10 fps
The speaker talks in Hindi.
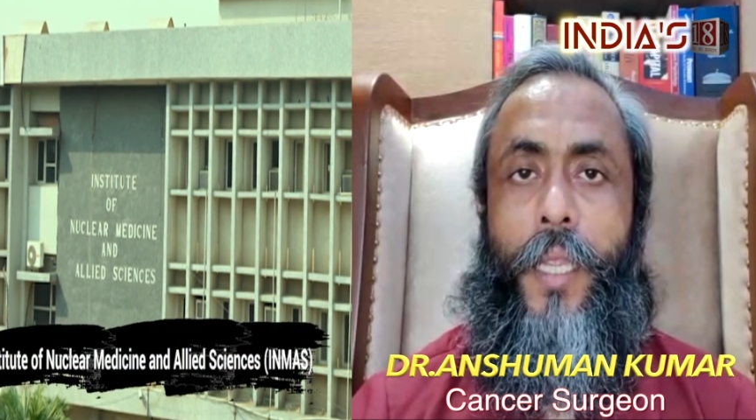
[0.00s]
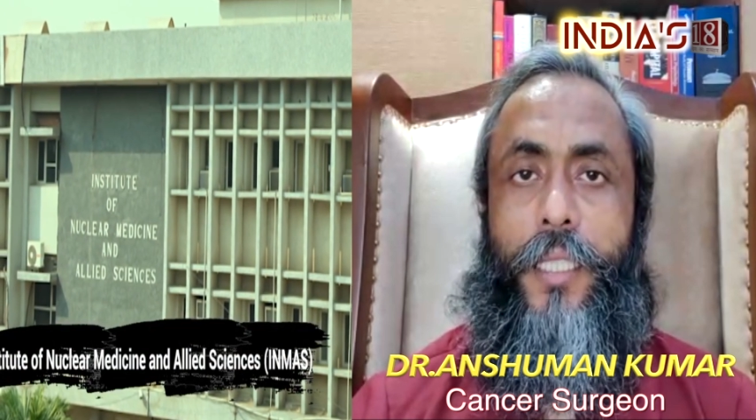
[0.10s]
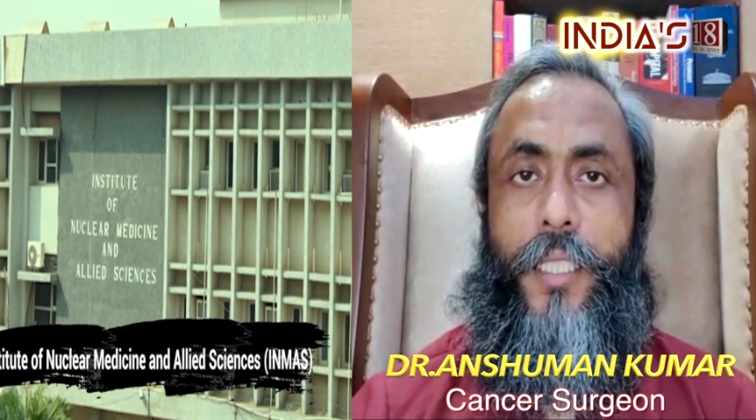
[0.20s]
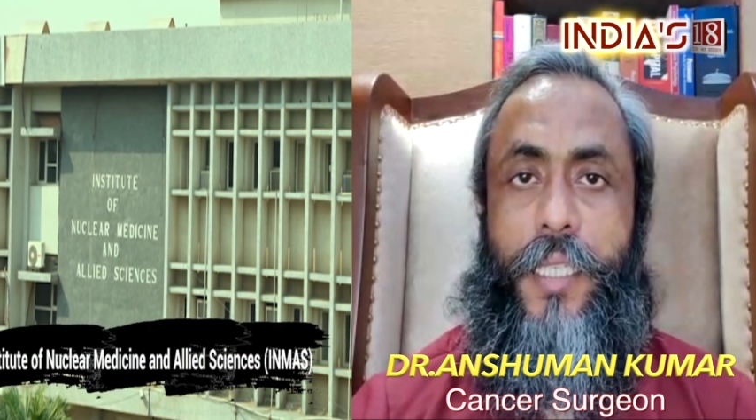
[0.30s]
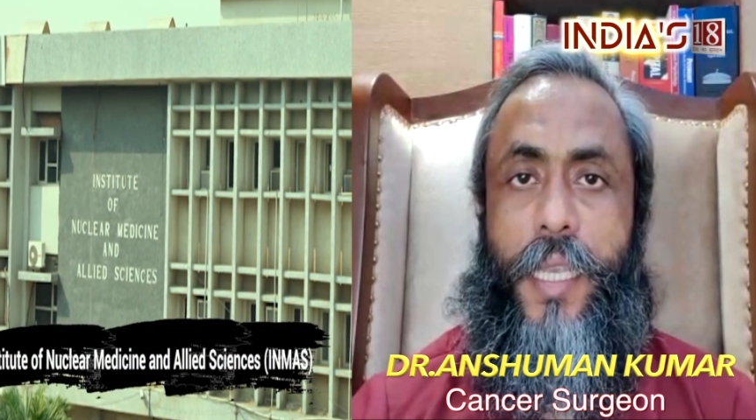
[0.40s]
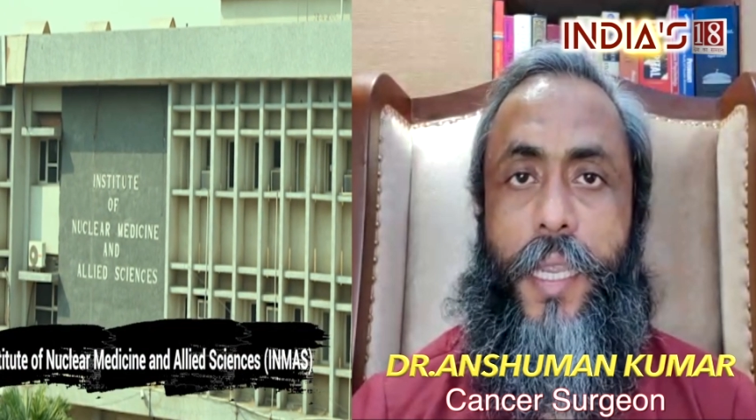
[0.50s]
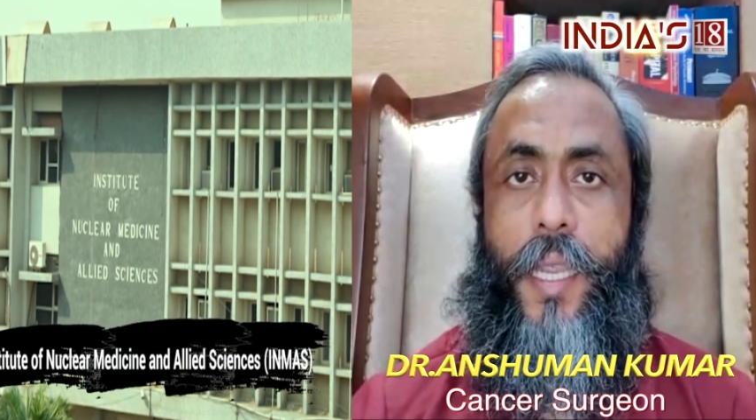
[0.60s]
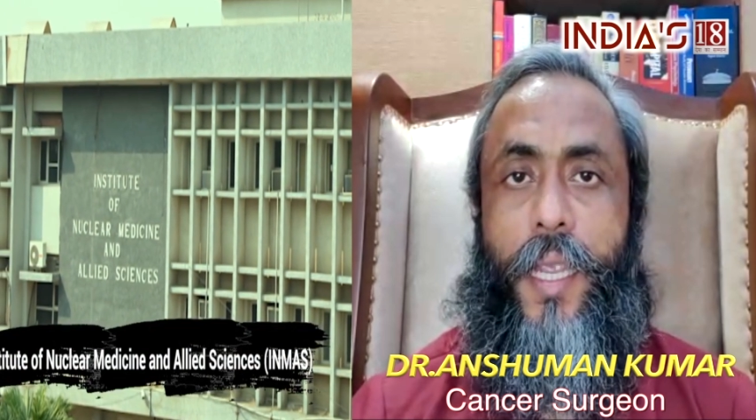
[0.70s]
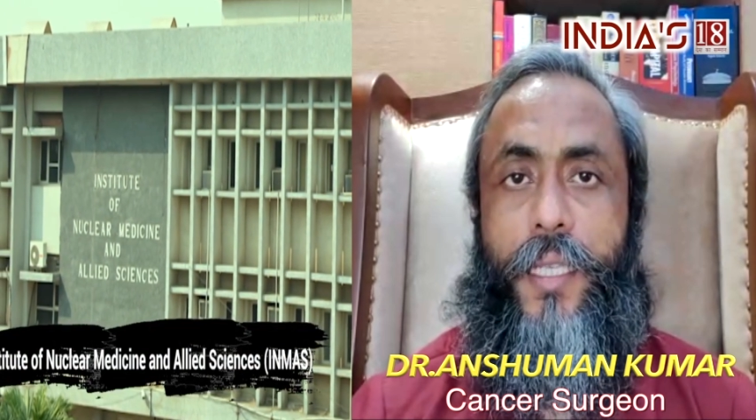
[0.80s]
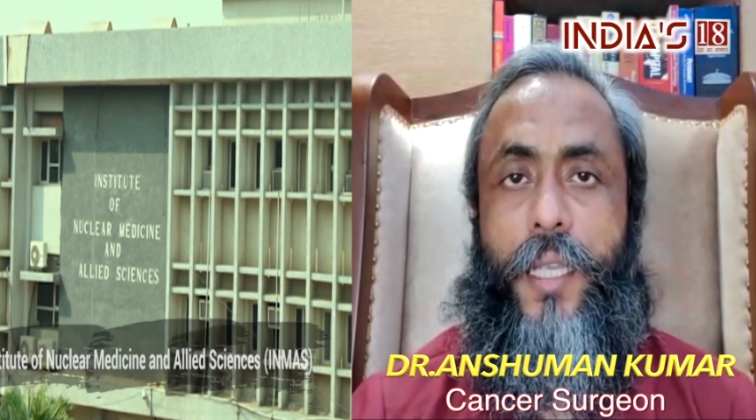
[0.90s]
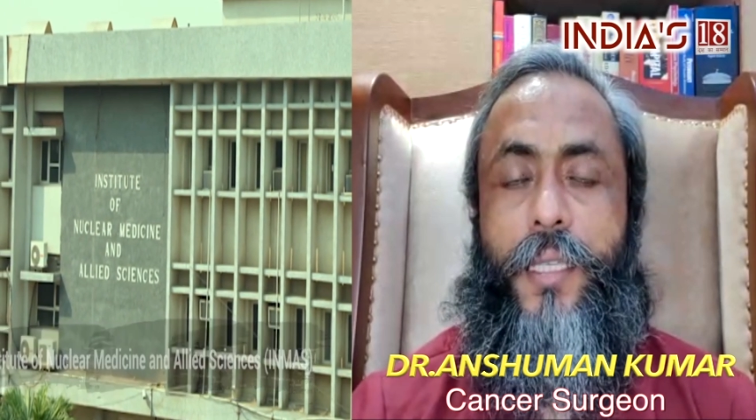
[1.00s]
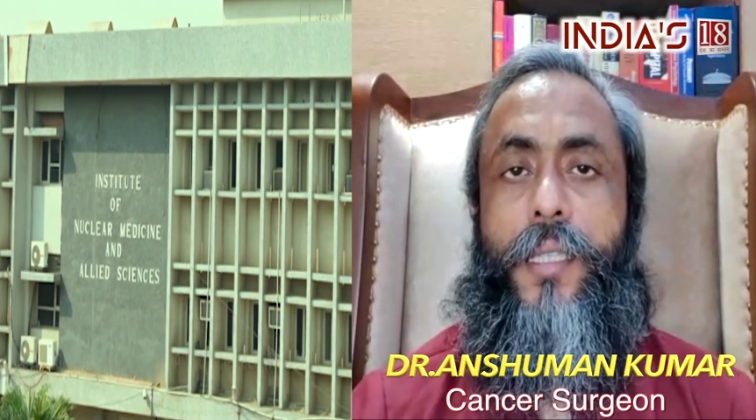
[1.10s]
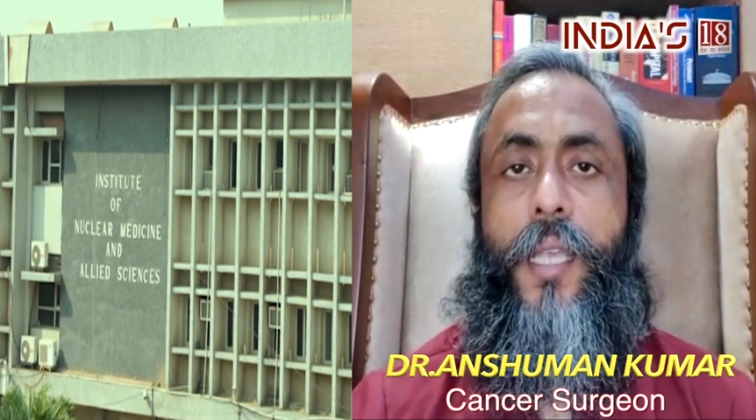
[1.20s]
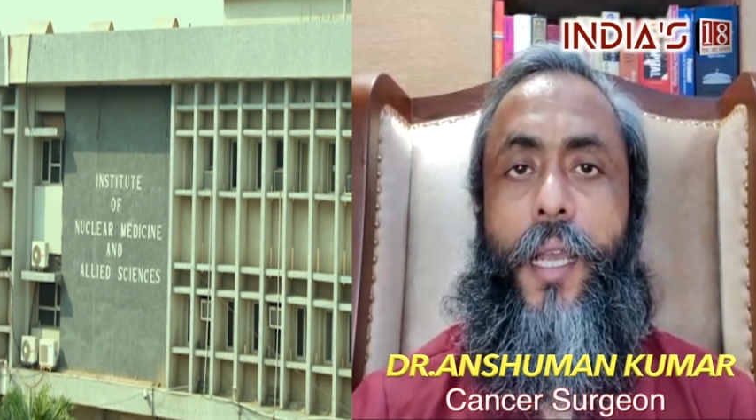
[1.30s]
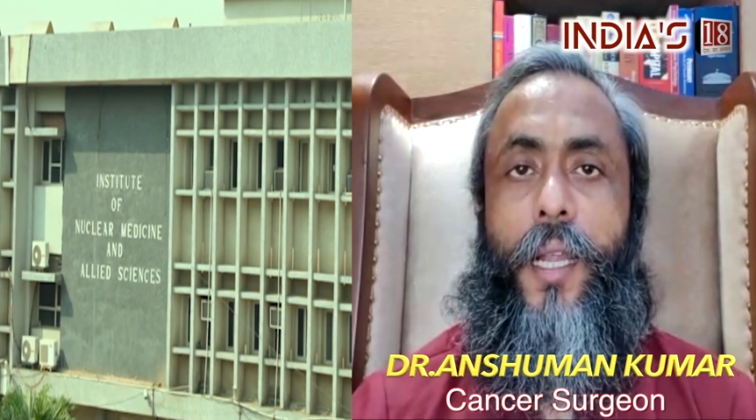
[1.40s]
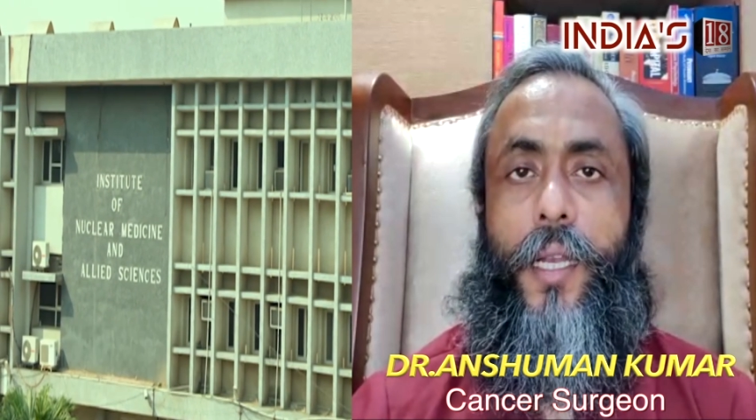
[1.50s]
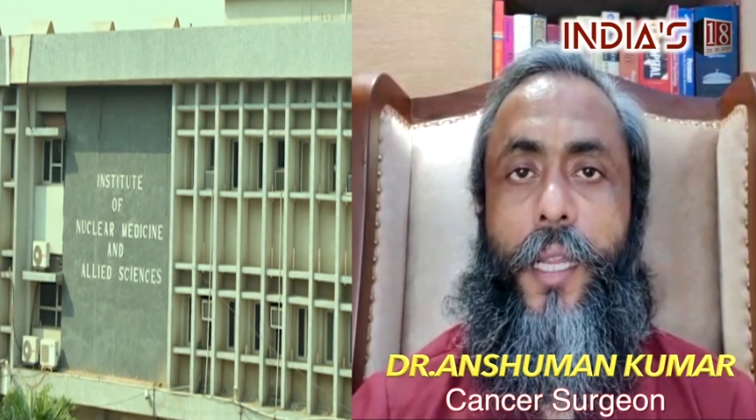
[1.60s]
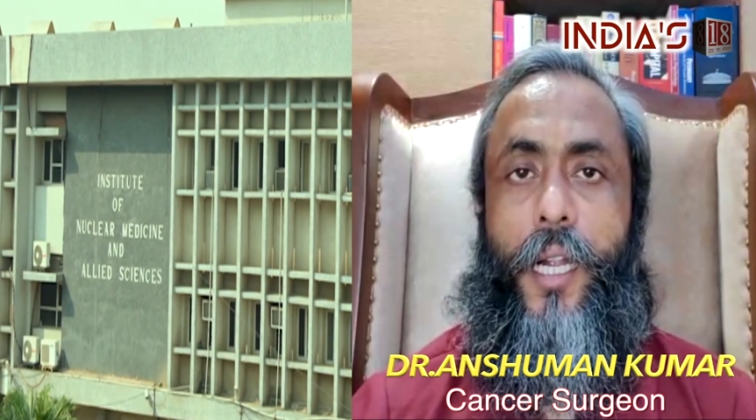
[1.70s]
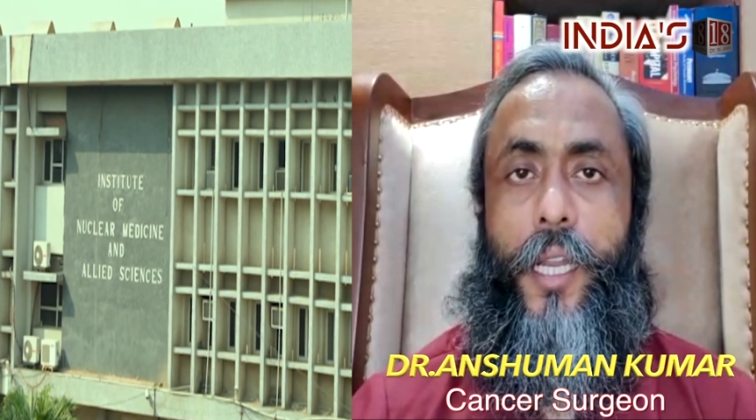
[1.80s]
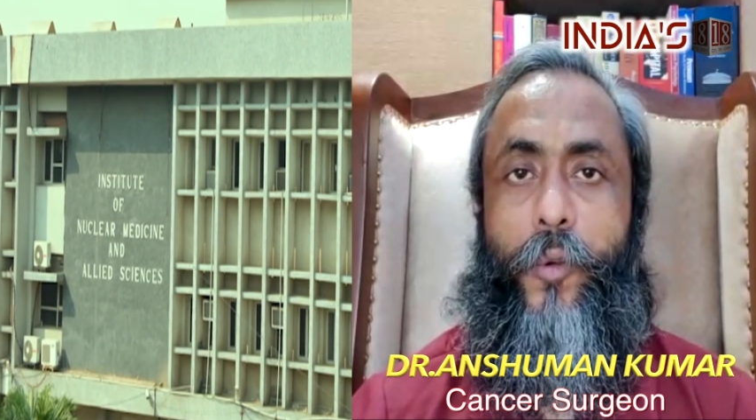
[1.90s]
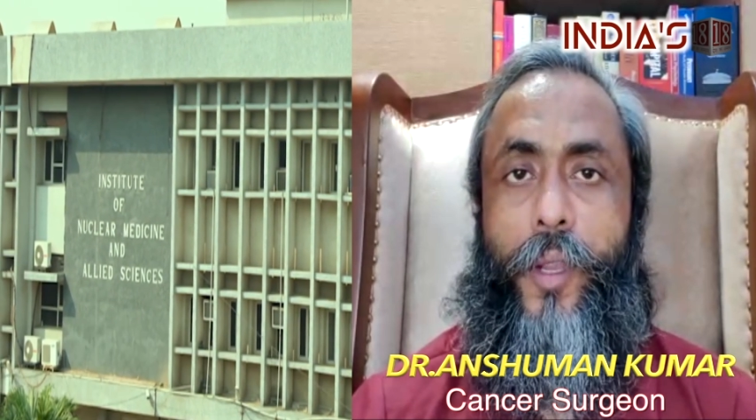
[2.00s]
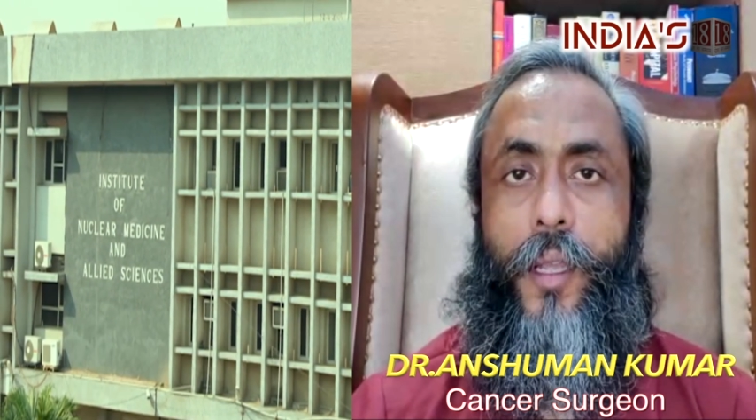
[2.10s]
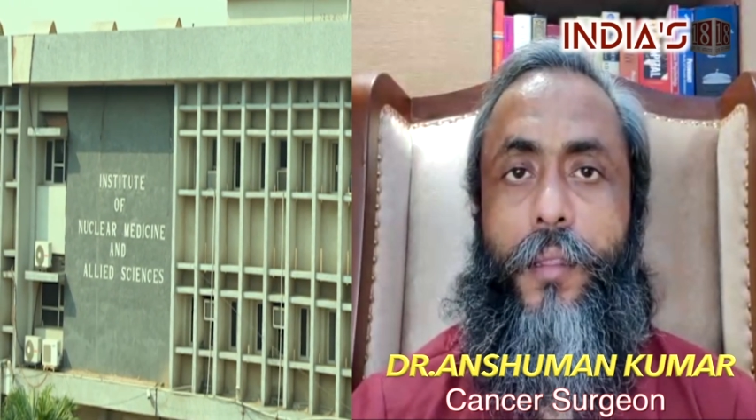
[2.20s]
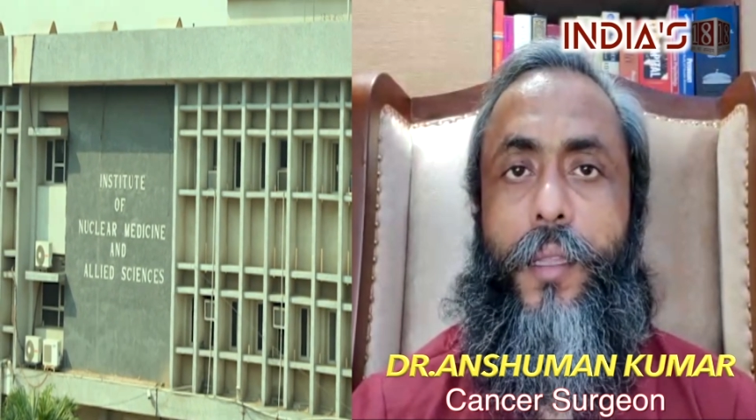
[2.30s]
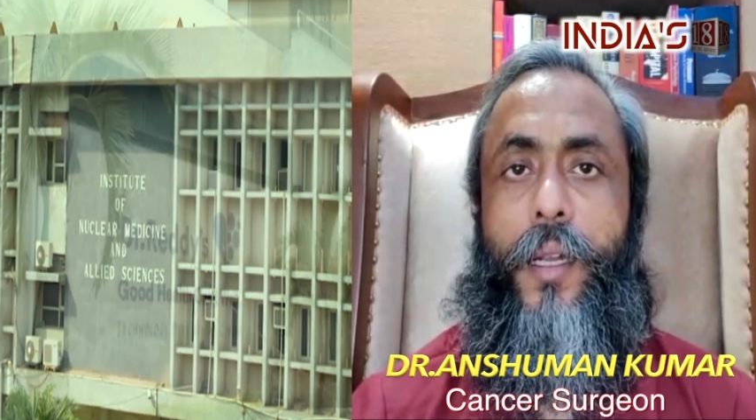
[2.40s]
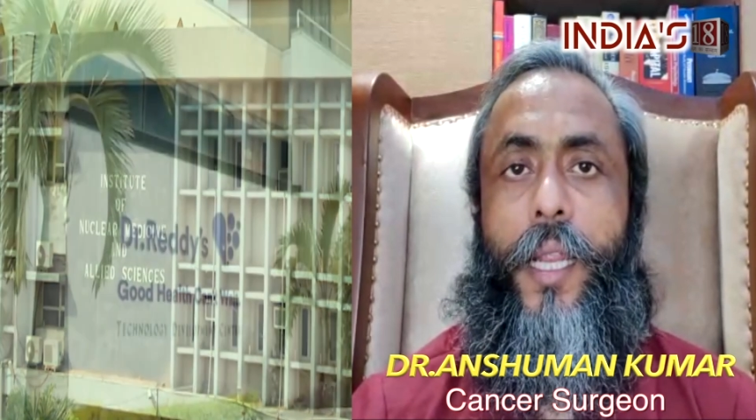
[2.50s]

जिसकी एक संस्था है डीआरडीओ के अंदर